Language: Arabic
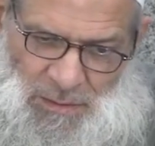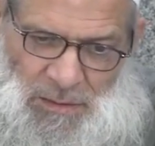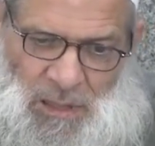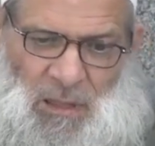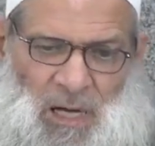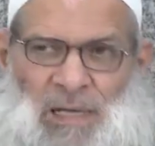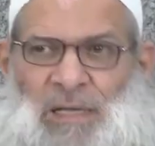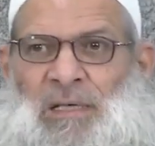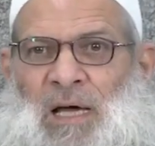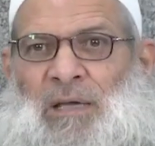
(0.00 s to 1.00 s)
تقع
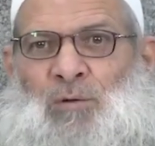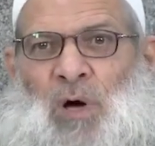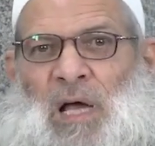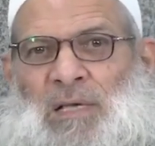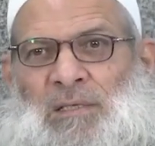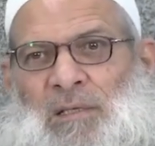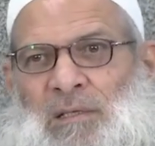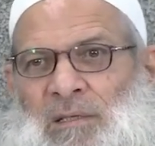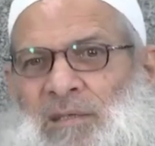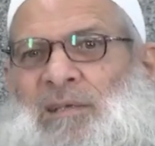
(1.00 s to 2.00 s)
عليه عين حاسد
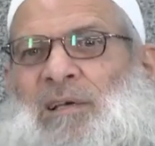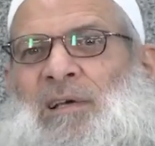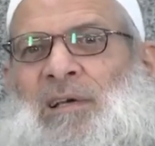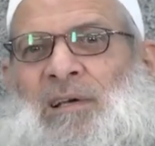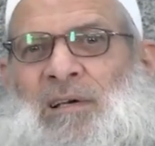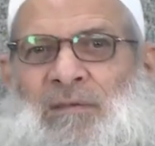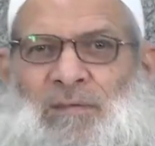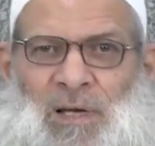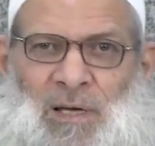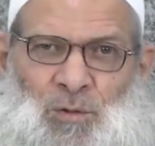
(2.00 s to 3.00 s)

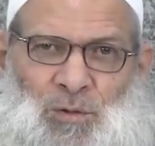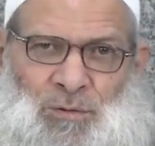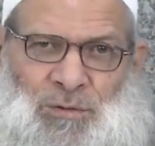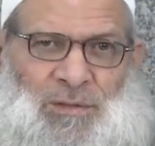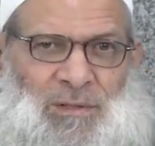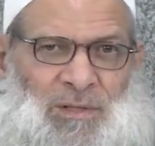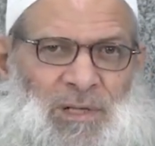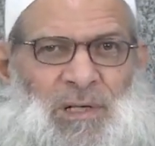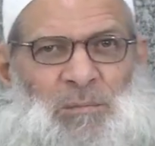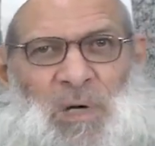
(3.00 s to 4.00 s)
فيكون
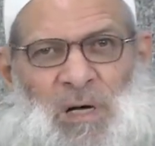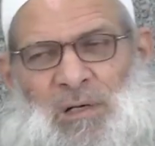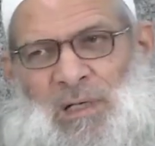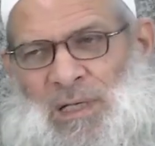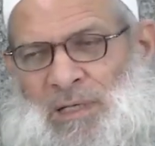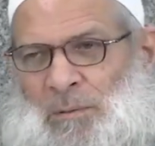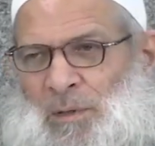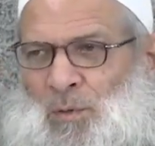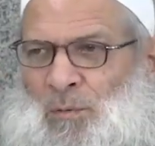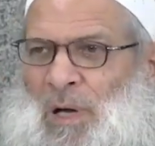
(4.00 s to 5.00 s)
ما قال
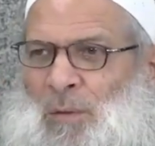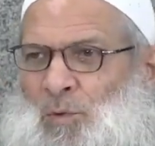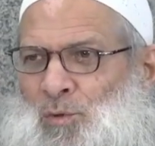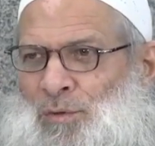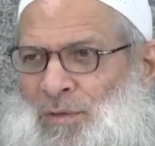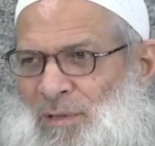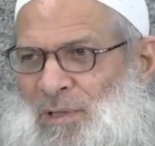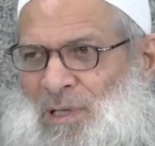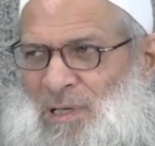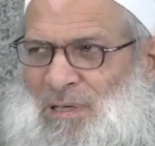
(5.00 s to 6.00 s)
النبي المأمون
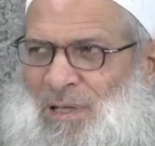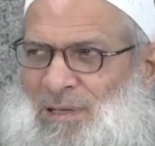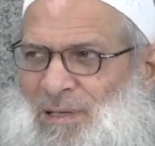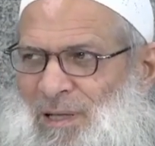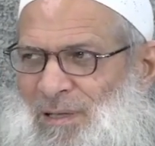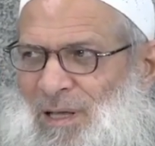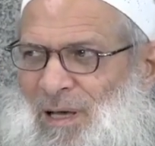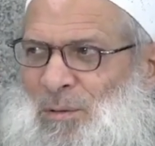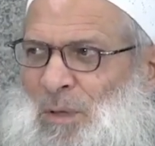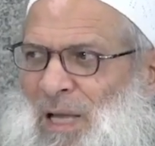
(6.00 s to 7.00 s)
صلى
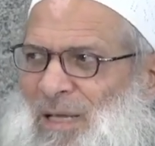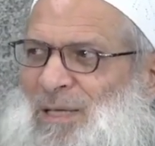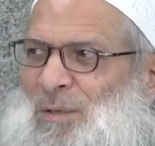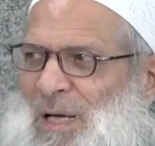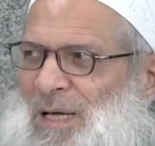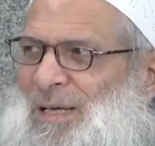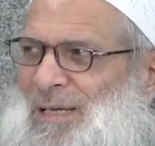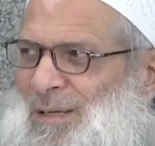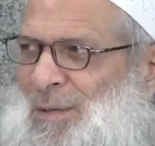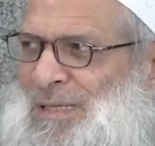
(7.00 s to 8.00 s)
الله عليه
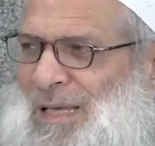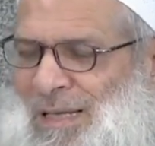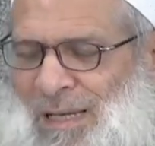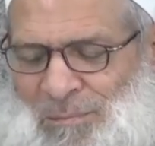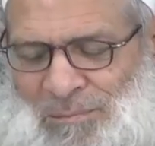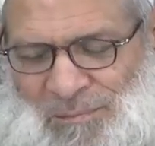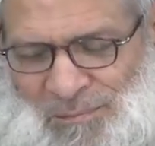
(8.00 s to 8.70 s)
وآله وسلم